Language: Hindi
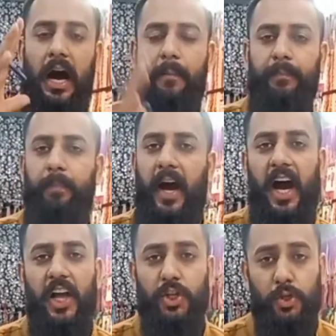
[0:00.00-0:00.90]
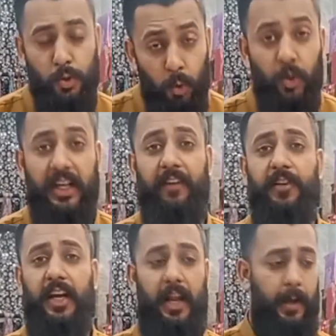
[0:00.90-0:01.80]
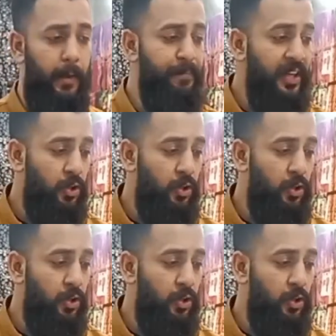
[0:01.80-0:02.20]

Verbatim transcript: हम पांच सूट गिफ्ट करेंगे